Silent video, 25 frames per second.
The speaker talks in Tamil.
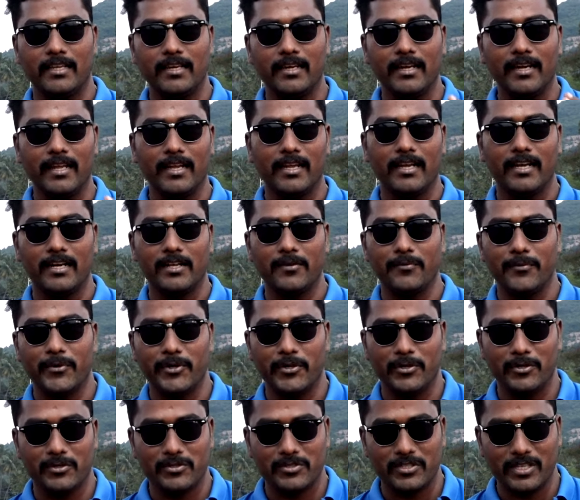இன்னைக்கான
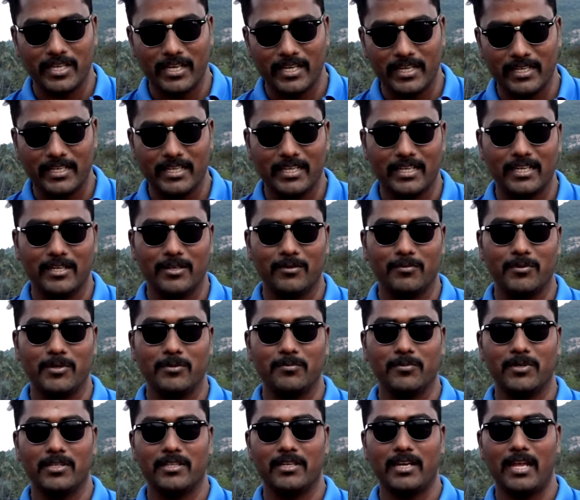வீடியோஸ் யாருக்காக அப்படின்னு
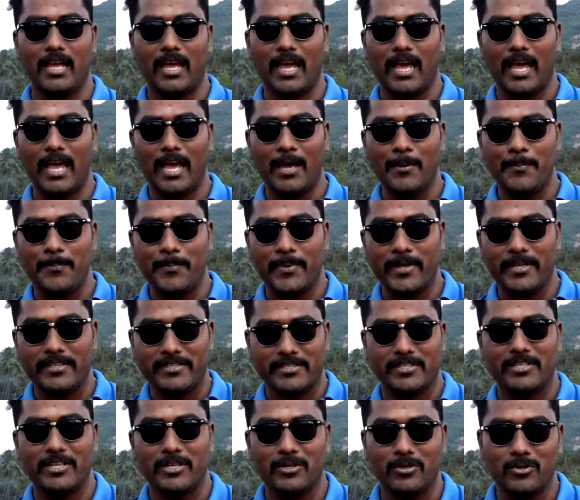பார்த்தீங்கன்னா ஹாப்பியஸ்ட்
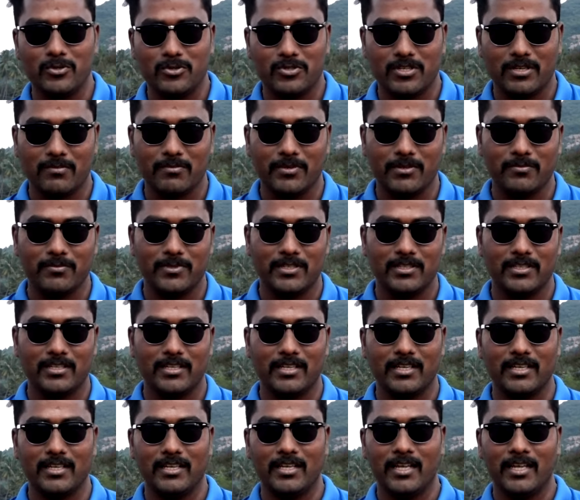நியூஸ் அப்படின்னு பார்த்தீங்கன்னா